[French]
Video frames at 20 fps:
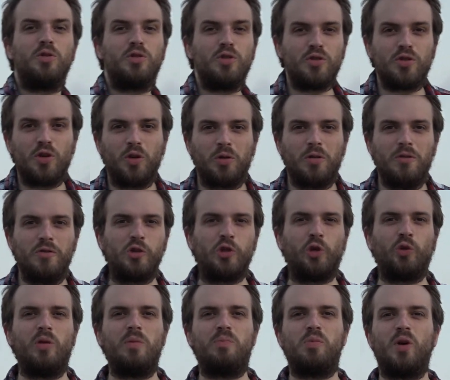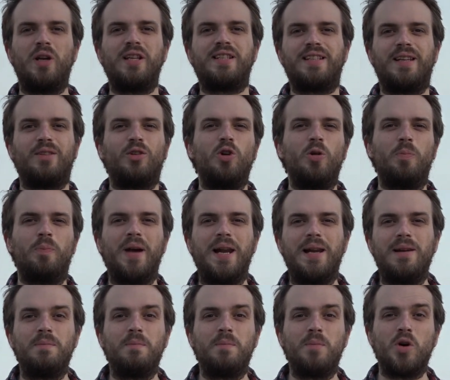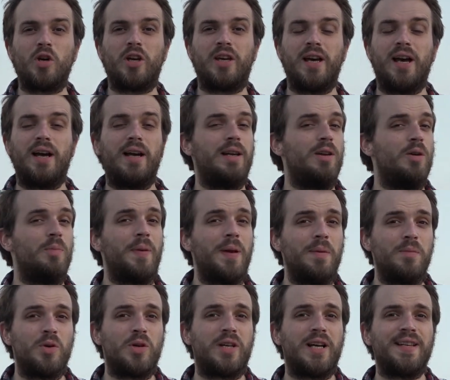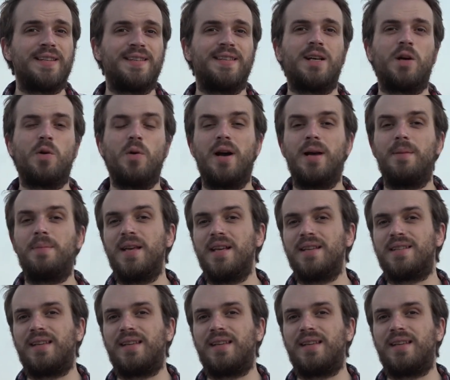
on se retrouve aujourd'hui pour l'essai de l'Opel Moka Et l'Opel Mokka, c'est quoi Eh bien,